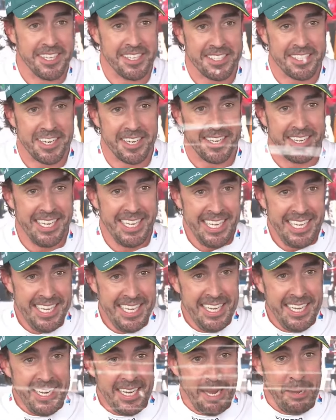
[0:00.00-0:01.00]
Tienes que,
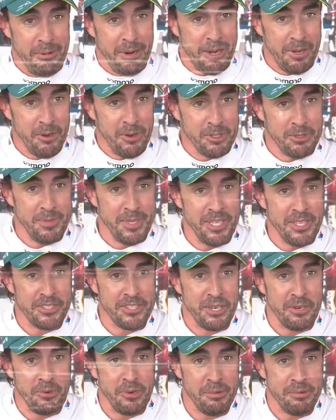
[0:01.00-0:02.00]
que, hablar con los
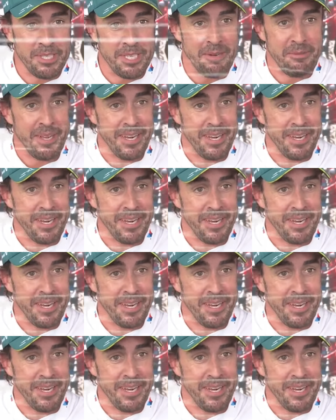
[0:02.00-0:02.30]
medios el jueves,